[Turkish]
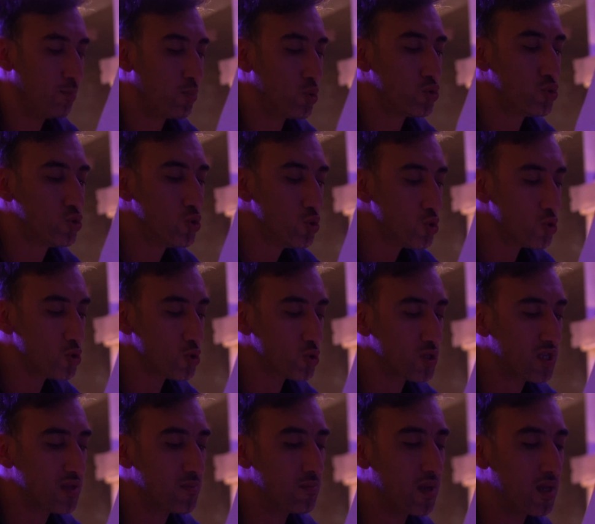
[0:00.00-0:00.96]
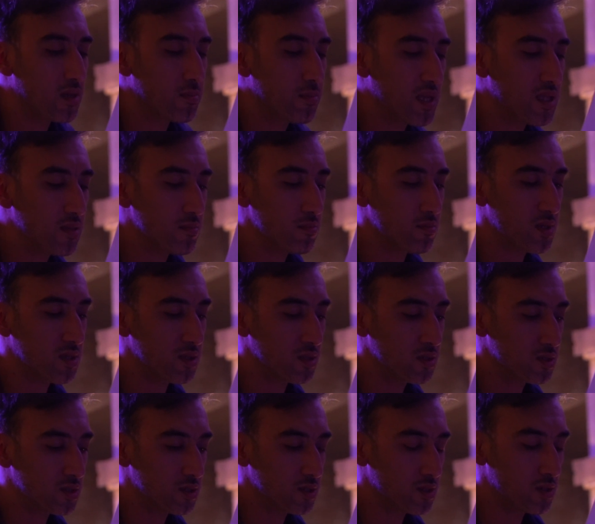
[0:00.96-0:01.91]
Bu düz kimlik benim
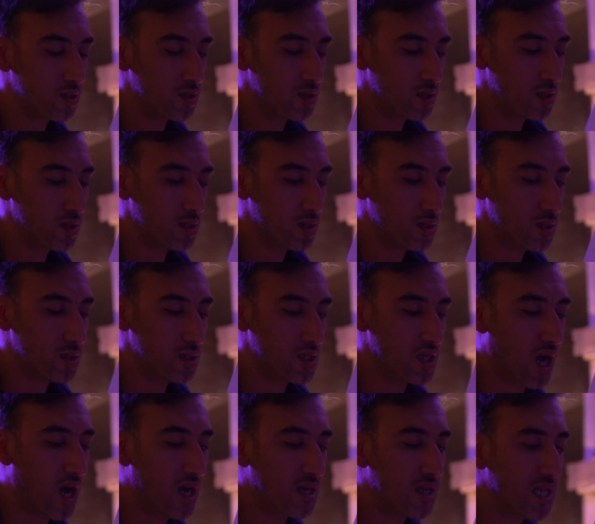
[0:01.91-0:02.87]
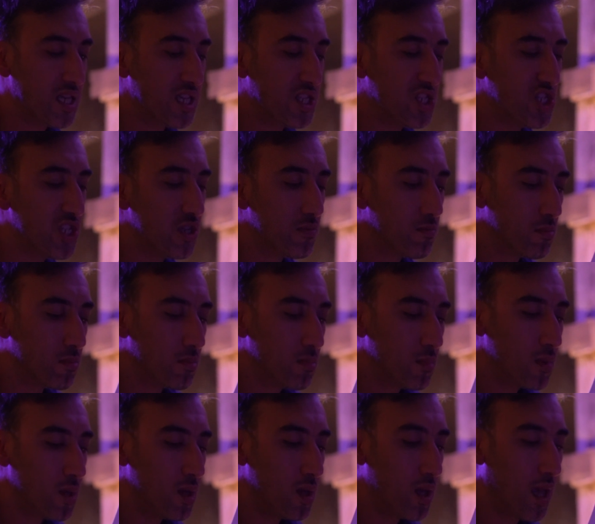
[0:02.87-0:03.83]
midir? Yani içim
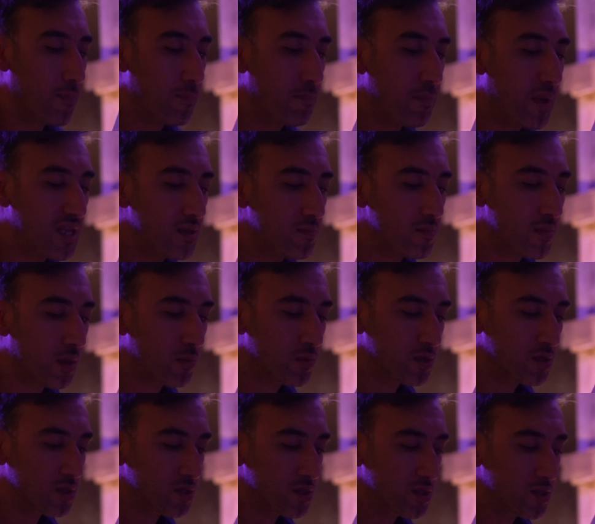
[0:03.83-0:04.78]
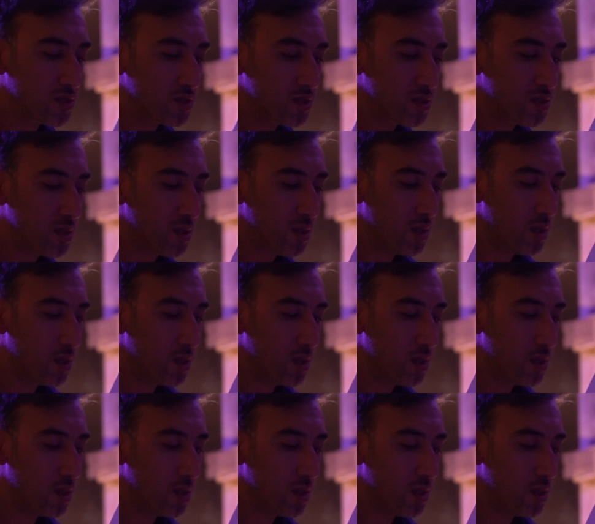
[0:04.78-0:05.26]
hep benimle midir?